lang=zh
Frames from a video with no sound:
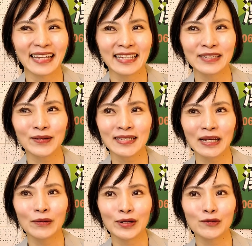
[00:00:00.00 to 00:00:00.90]
可能还是会
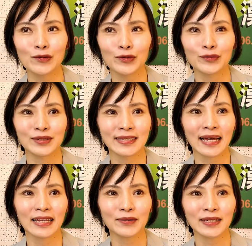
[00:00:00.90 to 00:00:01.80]
稍微过滤一
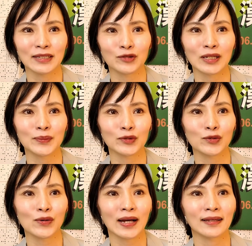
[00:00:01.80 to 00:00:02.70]
下，因为你传那么
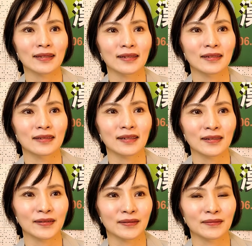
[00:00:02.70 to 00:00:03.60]
多的话。
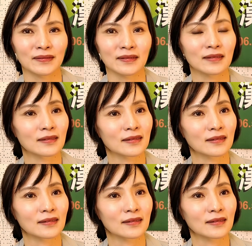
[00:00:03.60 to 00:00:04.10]
可是你们